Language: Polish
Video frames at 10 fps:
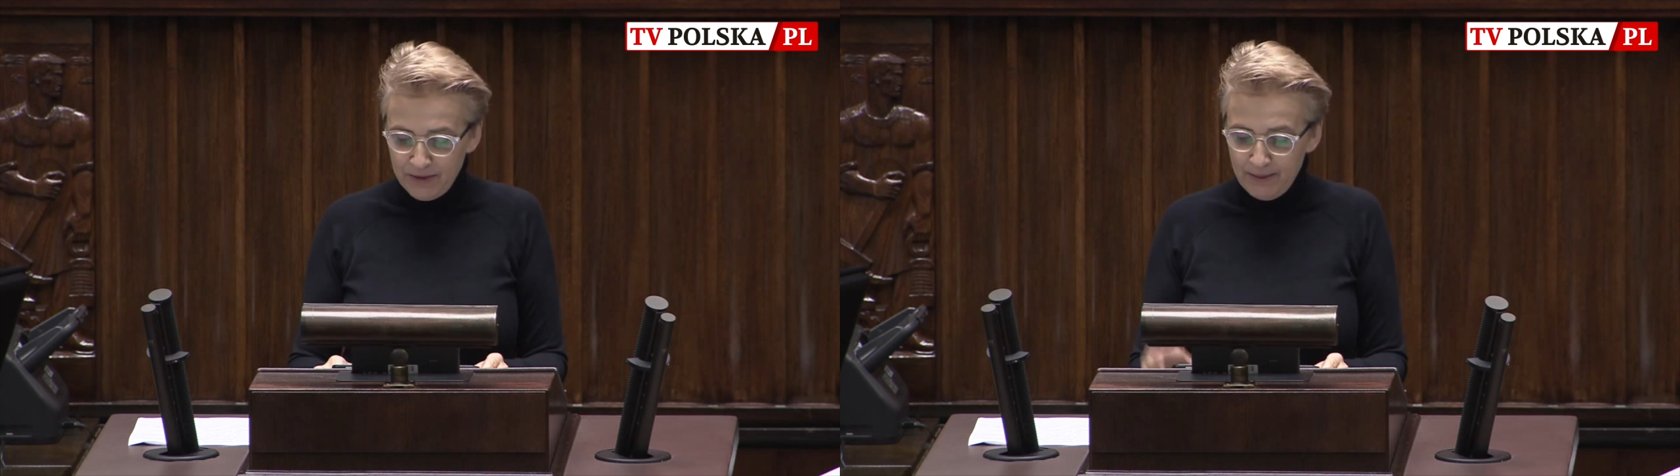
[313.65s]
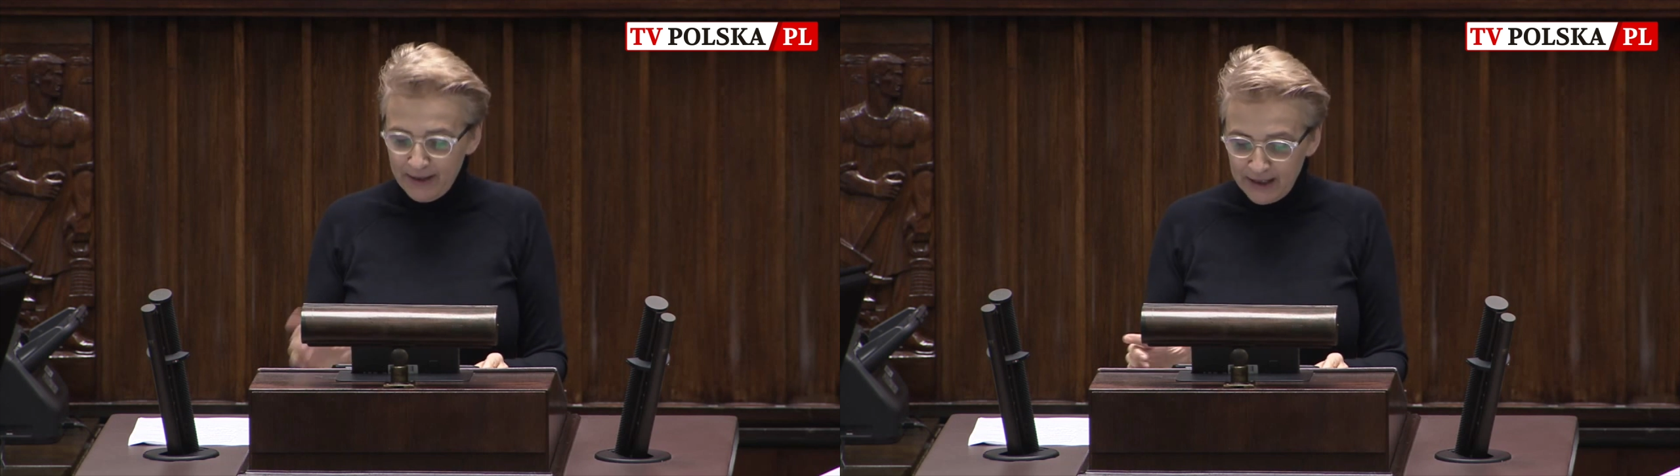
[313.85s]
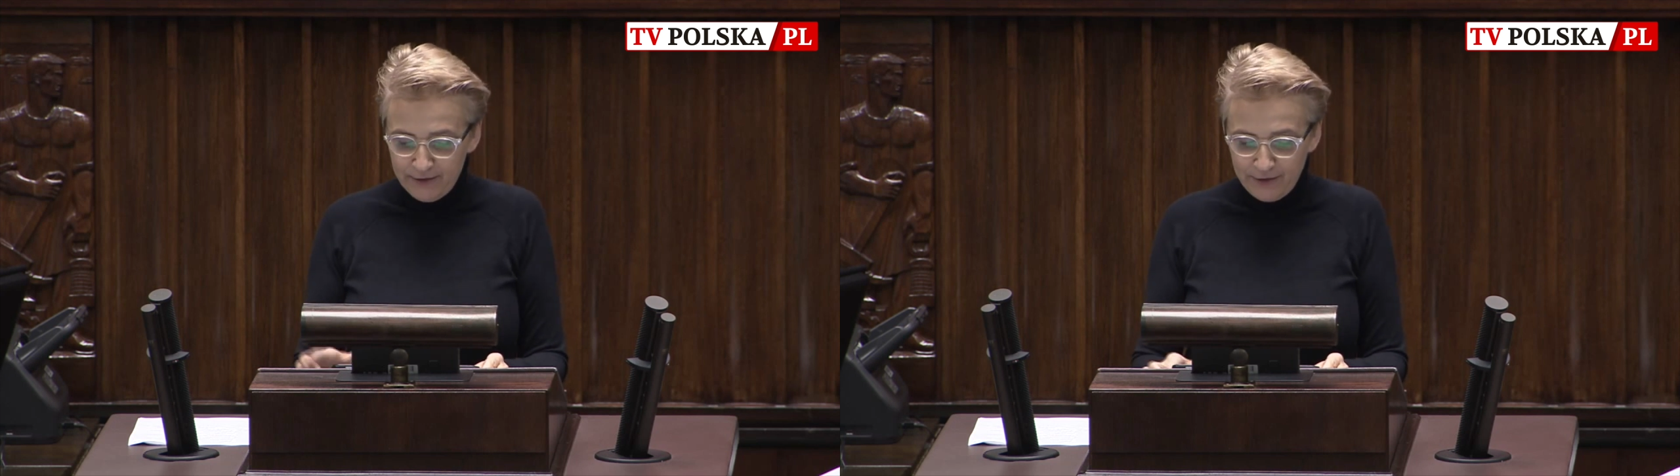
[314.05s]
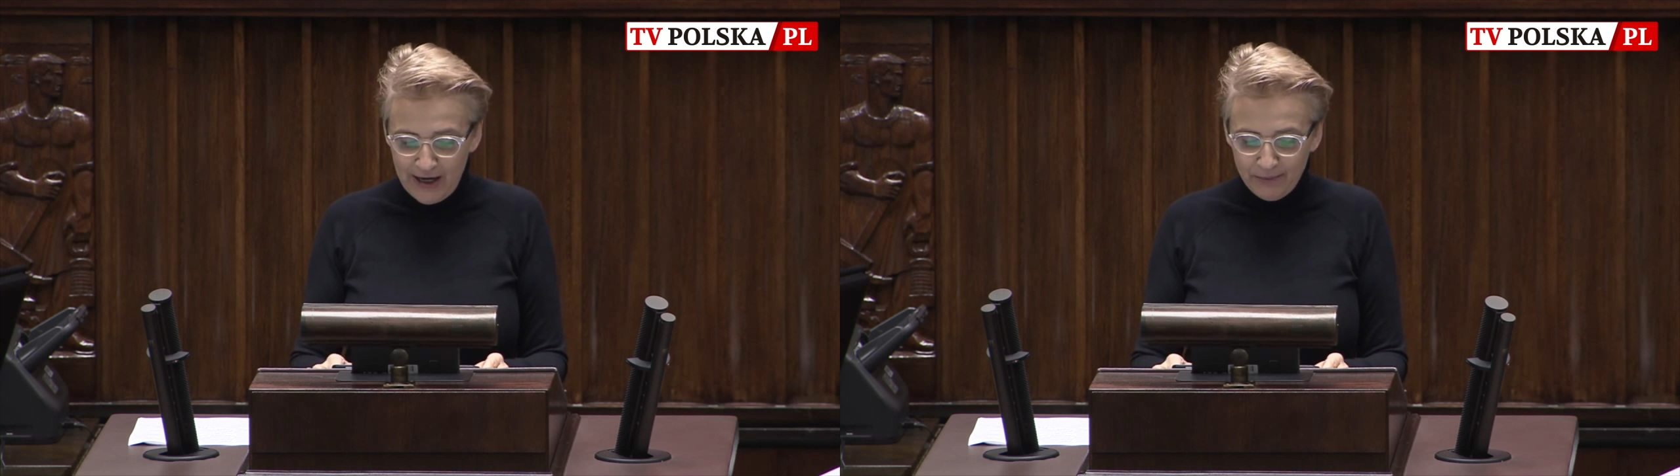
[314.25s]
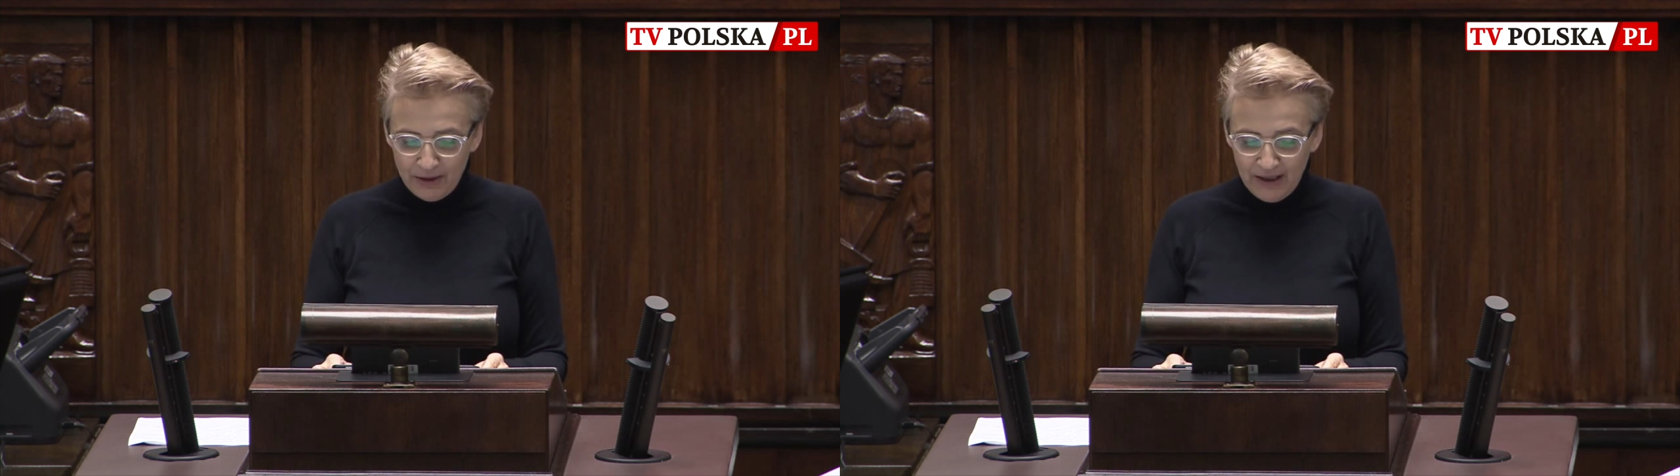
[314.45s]

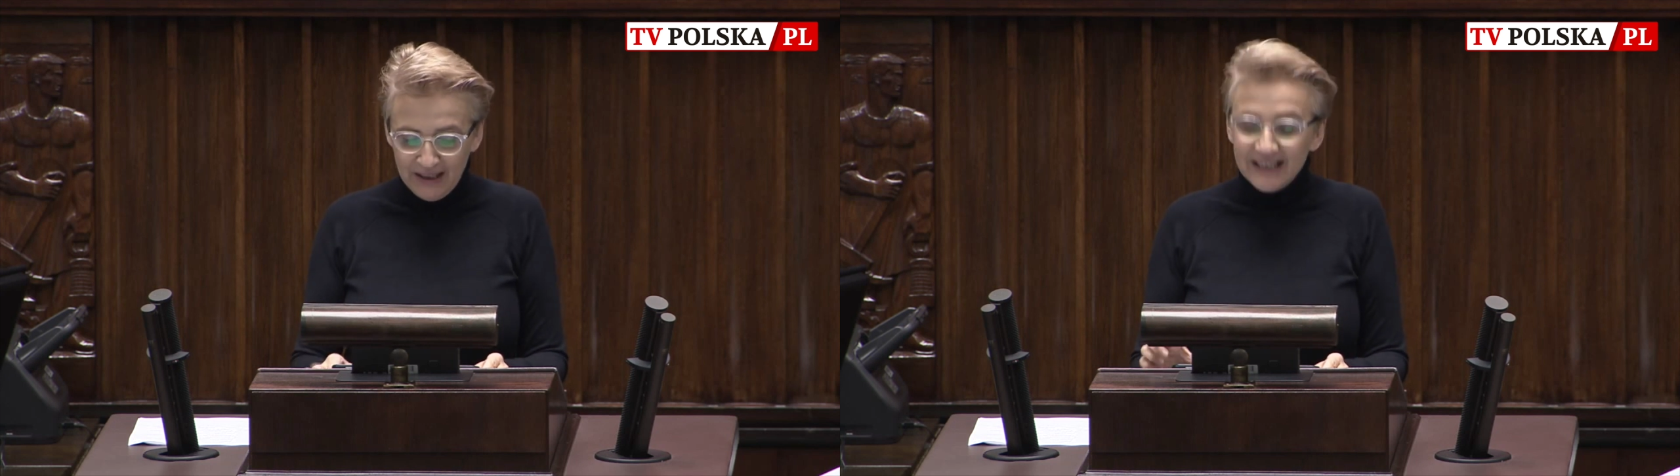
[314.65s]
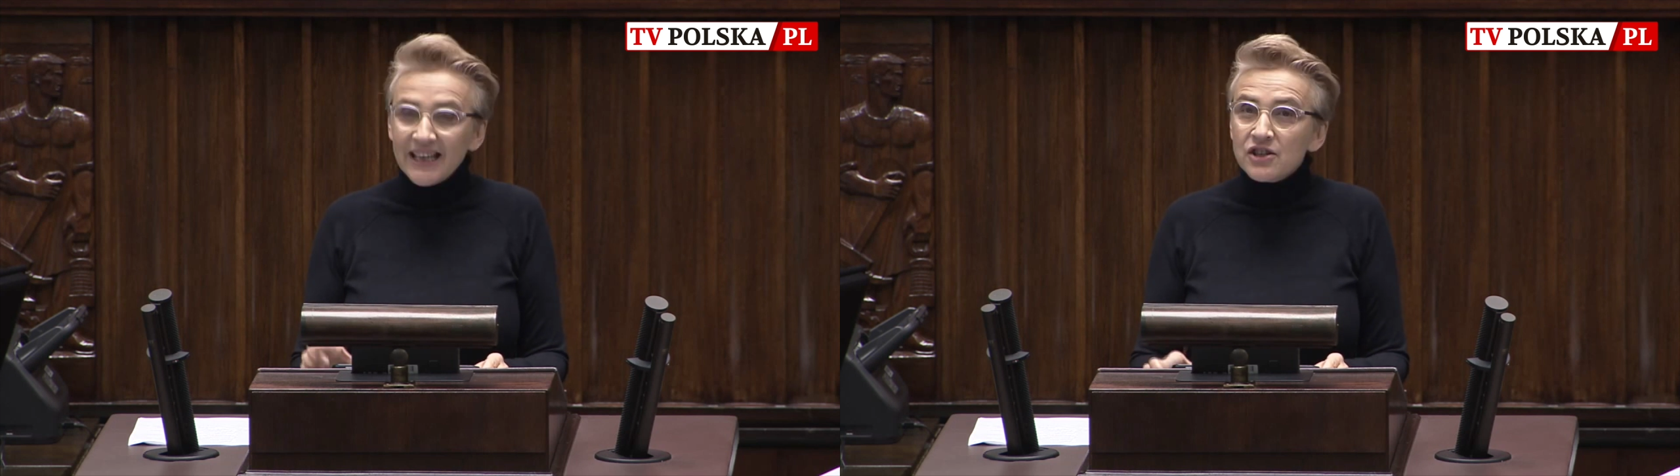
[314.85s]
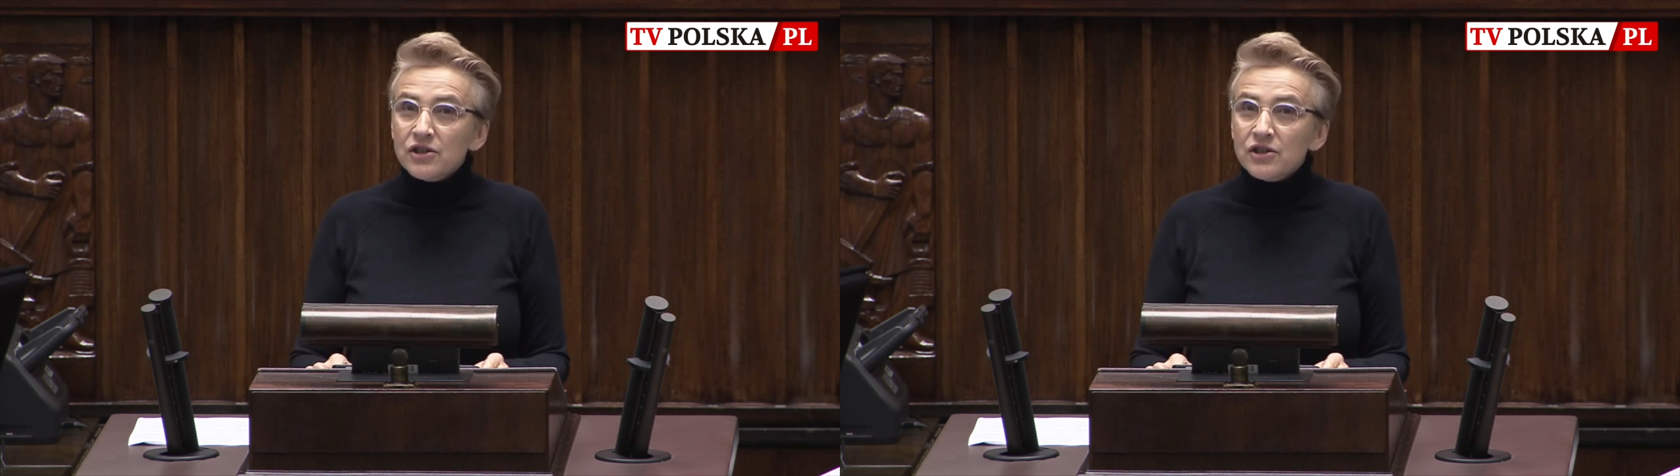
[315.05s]
Marchewkami, jak